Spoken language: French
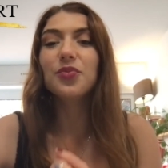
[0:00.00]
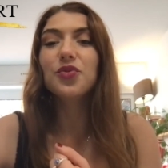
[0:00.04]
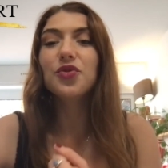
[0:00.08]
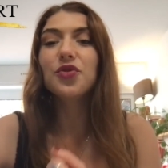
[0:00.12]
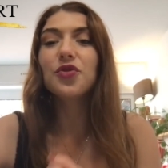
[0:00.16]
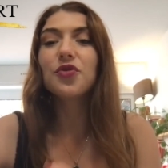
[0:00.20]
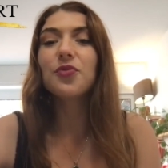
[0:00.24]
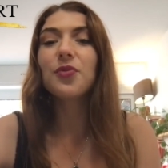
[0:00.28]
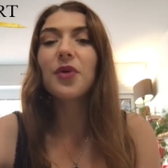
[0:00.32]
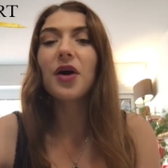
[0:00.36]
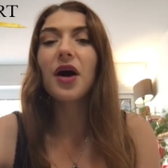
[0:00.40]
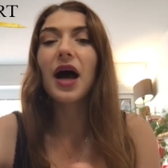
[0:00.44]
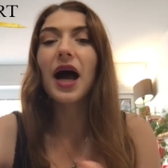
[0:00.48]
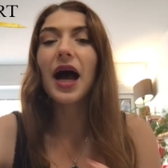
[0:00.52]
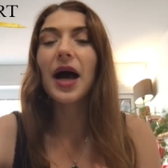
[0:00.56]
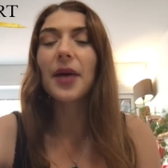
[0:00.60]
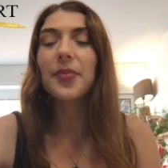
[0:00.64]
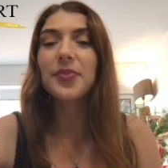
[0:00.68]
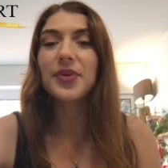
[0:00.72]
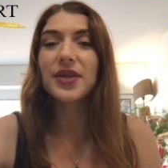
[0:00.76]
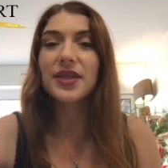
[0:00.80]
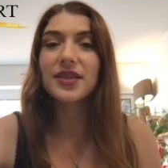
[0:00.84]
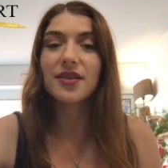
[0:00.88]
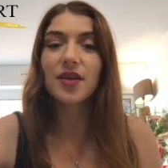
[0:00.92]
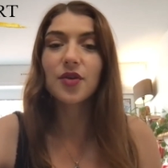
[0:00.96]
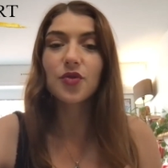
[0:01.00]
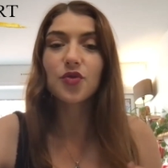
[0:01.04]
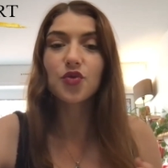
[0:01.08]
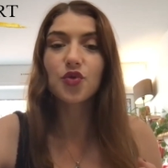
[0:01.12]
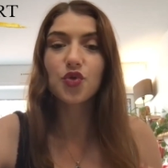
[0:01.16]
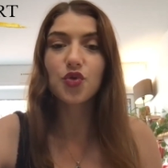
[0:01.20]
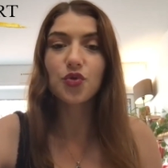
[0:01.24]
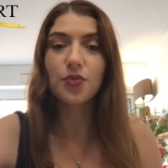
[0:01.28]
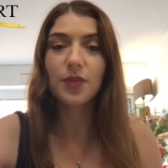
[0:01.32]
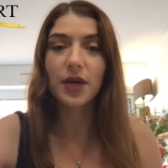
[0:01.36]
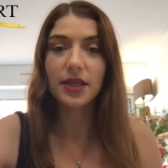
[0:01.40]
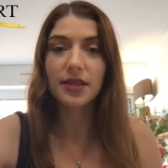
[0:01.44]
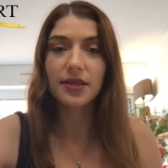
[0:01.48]
mouvements apaisants
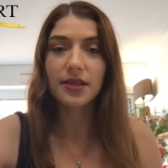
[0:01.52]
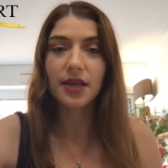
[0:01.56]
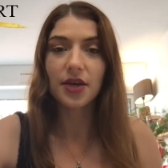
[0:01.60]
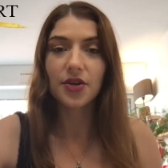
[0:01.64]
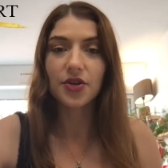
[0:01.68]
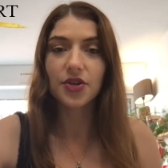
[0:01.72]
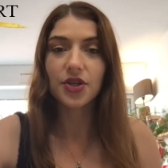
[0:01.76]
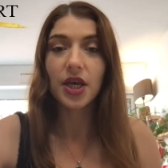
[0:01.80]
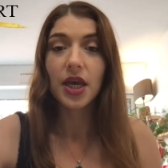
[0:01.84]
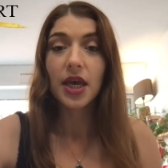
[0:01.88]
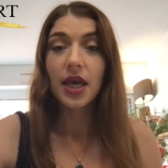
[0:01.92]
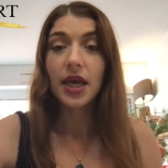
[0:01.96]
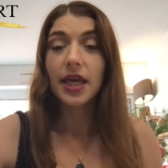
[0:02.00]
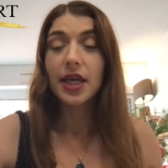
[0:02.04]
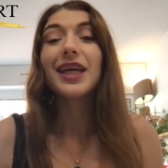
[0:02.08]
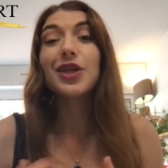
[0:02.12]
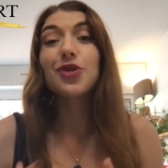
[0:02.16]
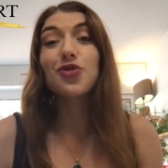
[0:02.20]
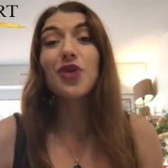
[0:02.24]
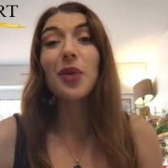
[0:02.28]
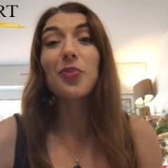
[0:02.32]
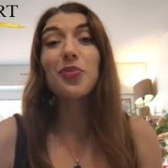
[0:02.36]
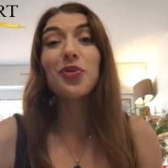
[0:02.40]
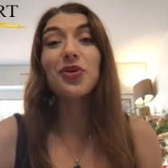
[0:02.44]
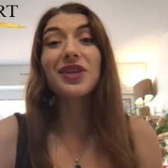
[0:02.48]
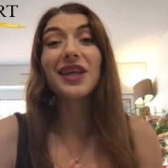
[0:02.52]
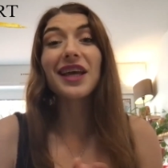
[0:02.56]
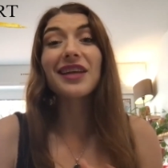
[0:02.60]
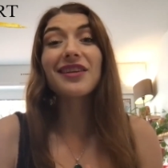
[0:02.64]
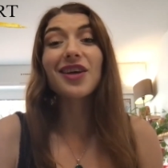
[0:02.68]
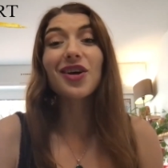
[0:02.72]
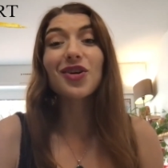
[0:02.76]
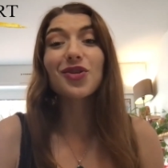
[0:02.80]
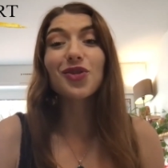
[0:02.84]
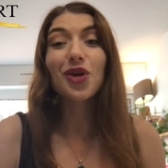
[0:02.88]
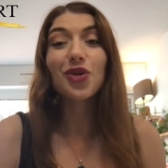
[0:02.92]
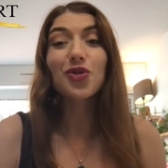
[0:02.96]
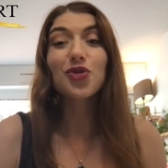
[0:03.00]
du massage. Et tu as
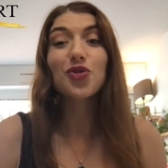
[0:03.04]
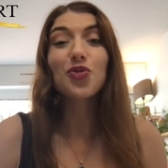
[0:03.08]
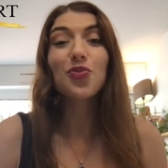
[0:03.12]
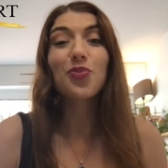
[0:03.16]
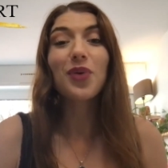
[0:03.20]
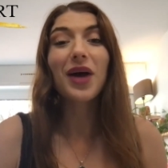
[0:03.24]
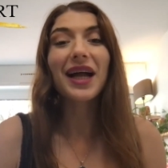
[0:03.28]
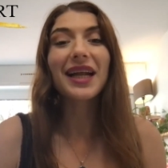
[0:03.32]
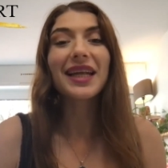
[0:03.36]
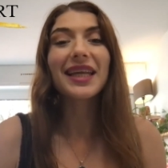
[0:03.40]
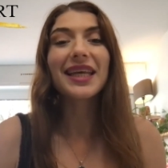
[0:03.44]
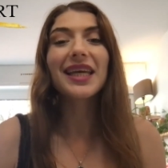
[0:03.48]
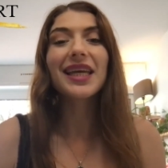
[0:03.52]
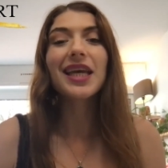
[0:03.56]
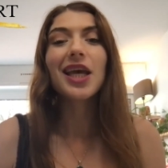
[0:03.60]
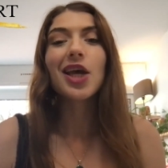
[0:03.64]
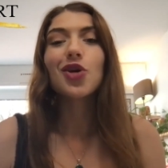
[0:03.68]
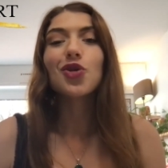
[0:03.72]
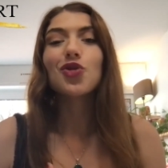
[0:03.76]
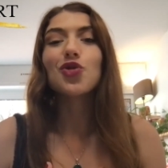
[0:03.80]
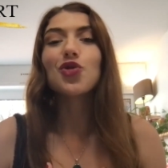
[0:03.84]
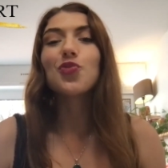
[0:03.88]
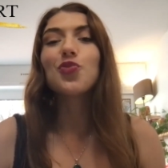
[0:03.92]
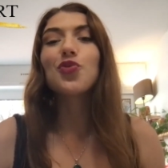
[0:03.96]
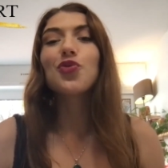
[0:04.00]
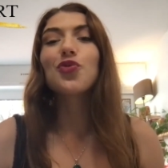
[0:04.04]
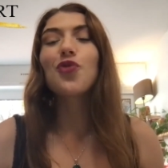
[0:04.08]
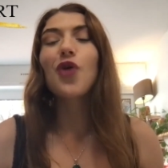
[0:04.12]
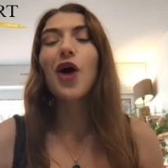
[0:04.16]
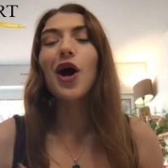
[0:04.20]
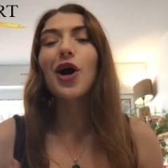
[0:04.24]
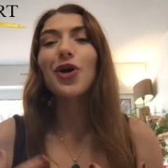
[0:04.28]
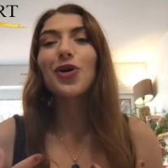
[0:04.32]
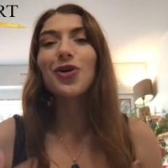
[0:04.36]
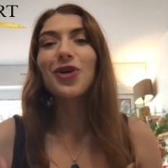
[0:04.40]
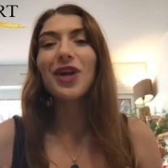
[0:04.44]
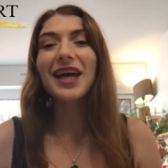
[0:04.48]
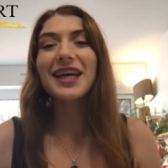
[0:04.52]
peut-être entendu parler du
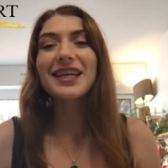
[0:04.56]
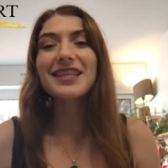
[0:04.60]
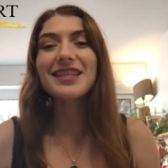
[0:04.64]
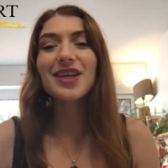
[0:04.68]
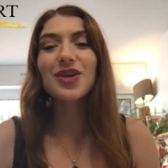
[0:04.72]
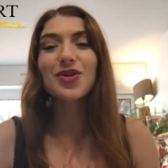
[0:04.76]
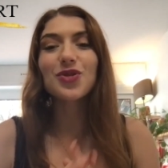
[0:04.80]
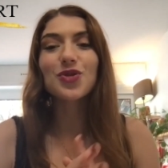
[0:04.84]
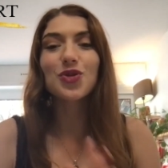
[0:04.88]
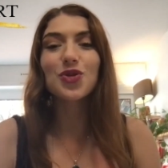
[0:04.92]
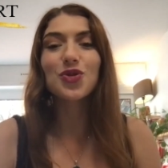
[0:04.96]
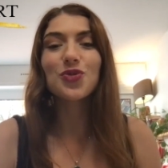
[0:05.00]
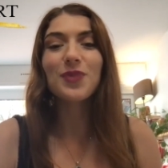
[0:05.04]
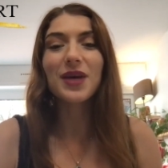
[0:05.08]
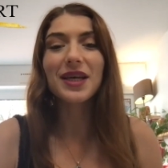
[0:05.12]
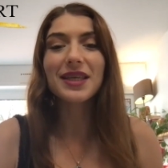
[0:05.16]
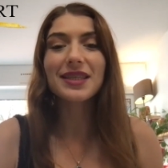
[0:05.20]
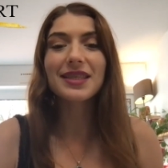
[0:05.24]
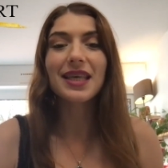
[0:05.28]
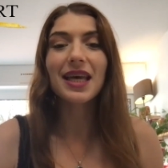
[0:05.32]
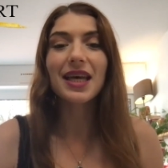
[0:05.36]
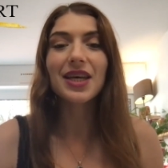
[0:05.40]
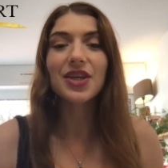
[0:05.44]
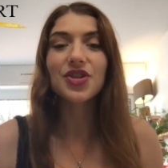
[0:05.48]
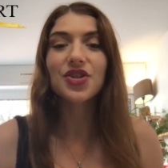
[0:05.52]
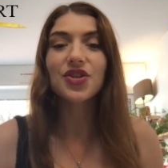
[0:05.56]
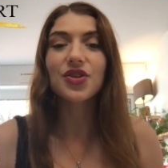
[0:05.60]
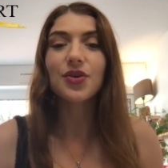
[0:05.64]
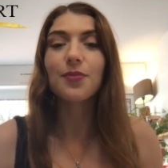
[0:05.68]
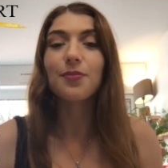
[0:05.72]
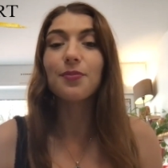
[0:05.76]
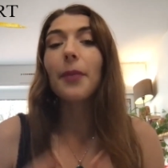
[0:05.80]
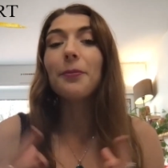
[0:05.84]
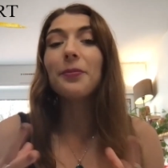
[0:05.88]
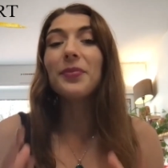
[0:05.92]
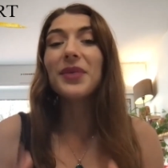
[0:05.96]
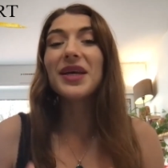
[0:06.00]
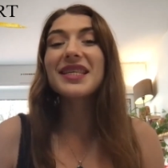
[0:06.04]
pouvoir relaxant du massage,
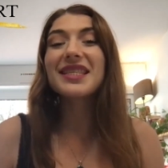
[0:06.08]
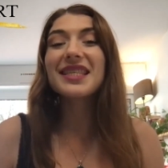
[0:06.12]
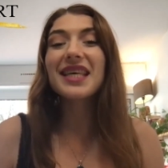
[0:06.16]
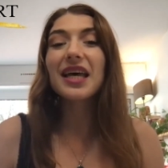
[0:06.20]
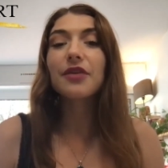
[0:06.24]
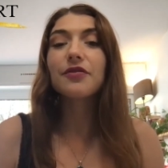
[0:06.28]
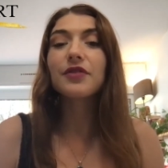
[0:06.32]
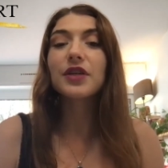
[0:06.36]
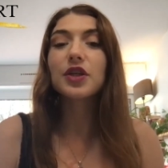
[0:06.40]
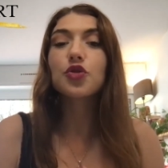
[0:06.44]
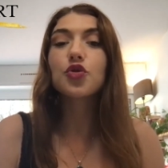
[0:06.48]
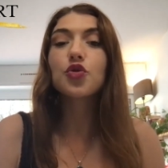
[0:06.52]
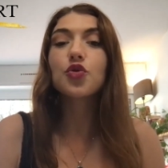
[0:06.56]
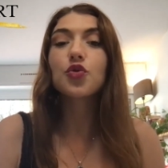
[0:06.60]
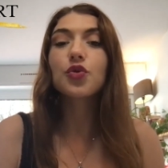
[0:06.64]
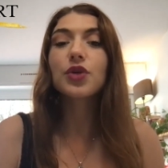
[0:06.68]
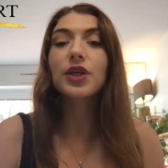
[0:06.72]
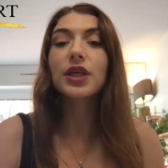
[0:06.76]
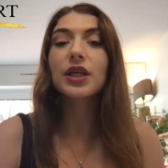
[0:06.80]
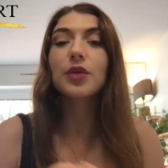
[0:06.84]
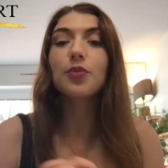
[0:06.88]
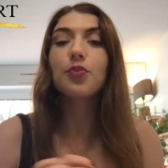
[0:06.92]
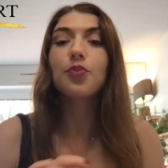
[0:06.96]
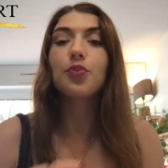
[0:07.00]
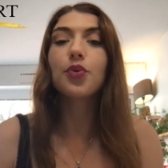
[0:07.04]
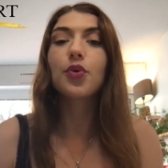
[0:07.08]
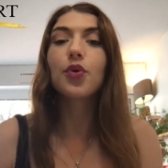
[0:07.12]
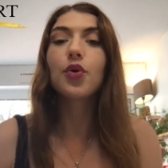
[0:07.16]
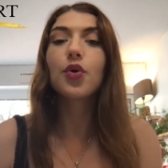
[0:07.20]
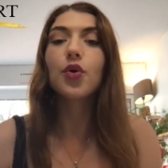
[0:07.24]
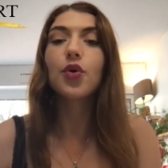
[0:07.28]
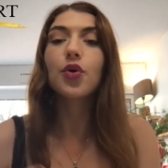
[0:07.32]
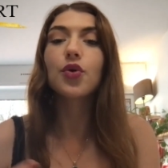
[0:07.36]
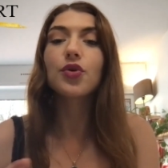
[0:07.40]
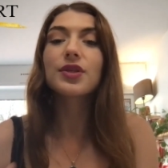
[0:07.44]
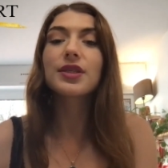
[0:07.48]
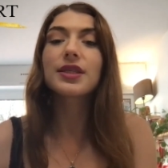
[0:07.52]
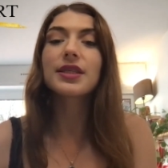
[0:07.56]
mais savais-tu qu'il peut
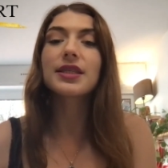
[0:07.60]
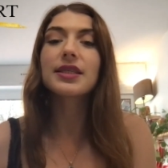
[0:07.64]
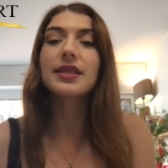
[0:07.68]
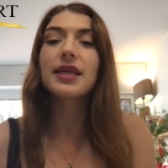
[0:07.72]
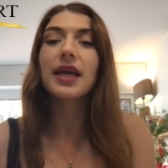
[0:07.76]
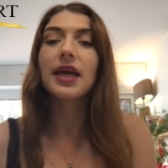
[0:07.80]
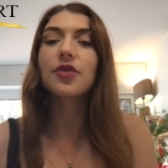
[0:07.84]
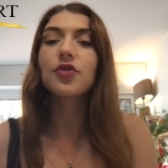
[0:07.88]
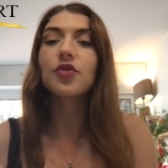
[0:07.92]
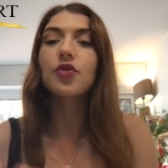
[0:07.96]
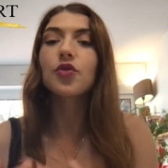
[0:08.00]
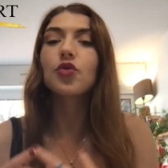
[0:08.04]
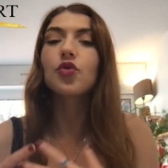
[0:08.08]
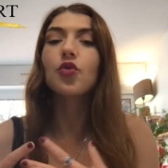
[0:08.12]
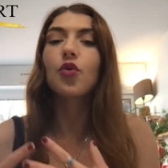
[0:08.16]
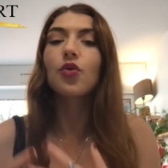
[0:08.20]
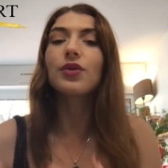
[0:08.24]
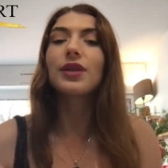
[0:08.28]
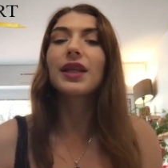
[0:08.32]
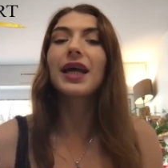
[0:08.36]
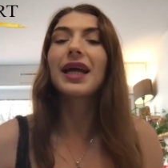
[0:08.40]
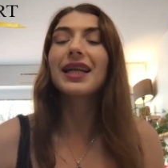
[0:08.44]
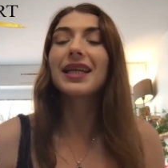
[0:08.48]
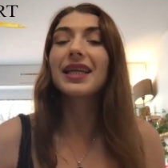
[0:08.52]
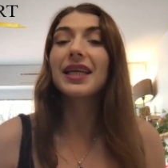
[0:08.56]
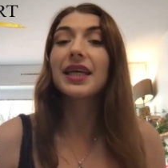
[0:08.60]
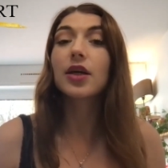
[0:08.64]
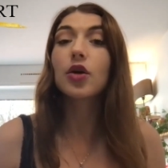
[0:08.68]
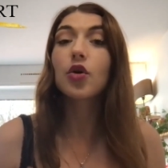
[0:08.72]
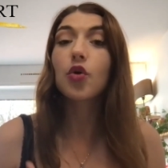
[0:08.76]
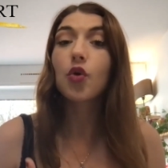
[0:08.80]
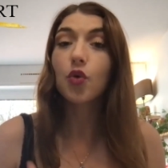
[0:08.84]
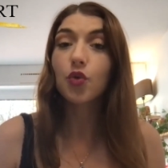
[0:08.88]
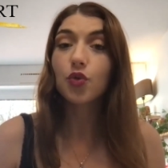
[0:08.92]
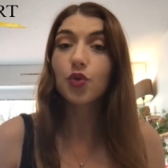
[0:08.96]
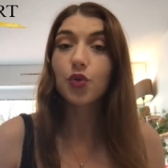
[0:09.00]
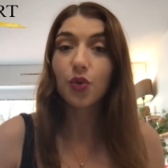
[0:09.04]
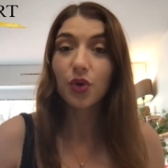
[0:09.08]
aussi être ton allié
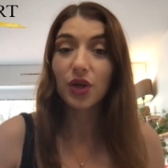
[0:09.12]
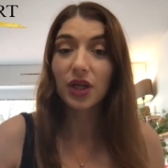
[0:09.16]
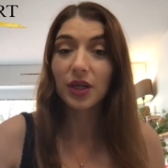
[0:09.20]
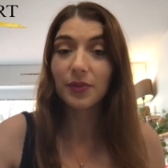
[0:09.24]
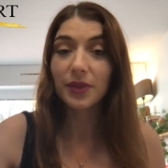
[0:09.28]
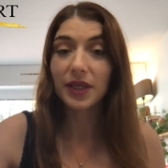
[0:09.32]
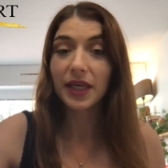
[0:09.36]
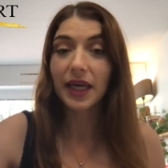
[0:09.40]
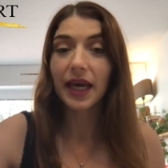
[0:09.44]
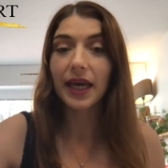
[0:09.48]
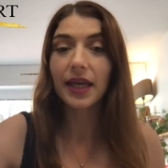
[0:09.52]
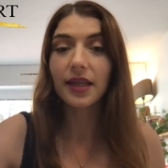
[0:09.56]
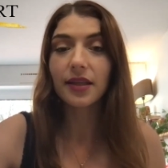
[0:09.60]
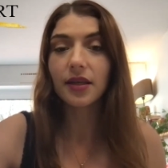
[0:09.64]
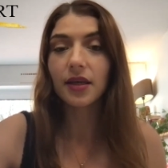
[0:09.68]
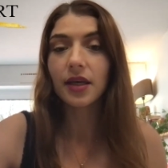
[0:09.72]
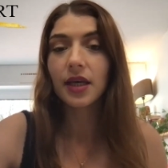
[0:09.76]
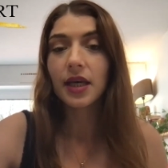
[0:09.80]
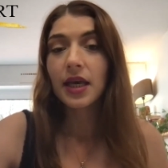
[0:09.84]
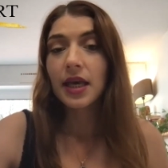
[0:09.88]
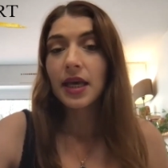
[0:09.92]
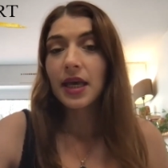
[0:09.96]
contre les migraines